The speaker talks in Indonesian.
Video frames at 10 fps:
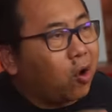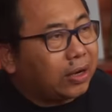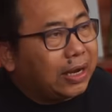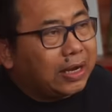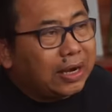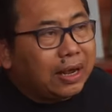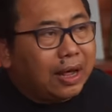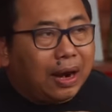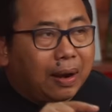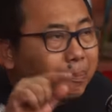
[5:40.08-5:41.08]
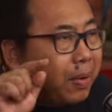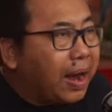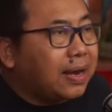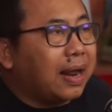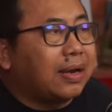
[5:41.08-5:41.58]
hoax ini
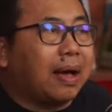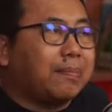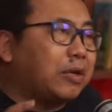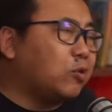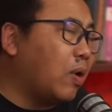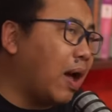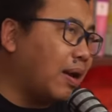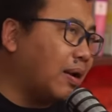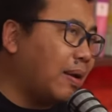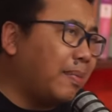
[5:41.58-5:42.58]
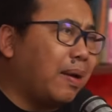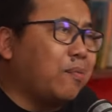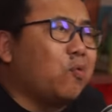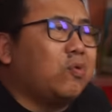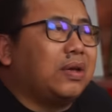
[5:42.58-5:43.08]
lebay dan nggak masuk akal. Mana
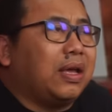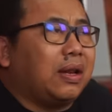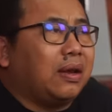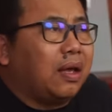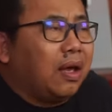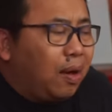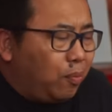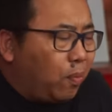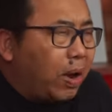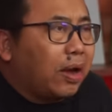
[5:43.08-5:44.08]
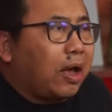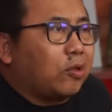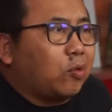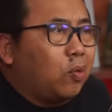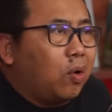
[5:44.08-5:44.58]
mungkin Bu Mega
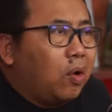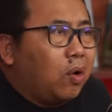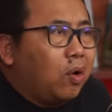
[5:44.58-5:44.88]
itu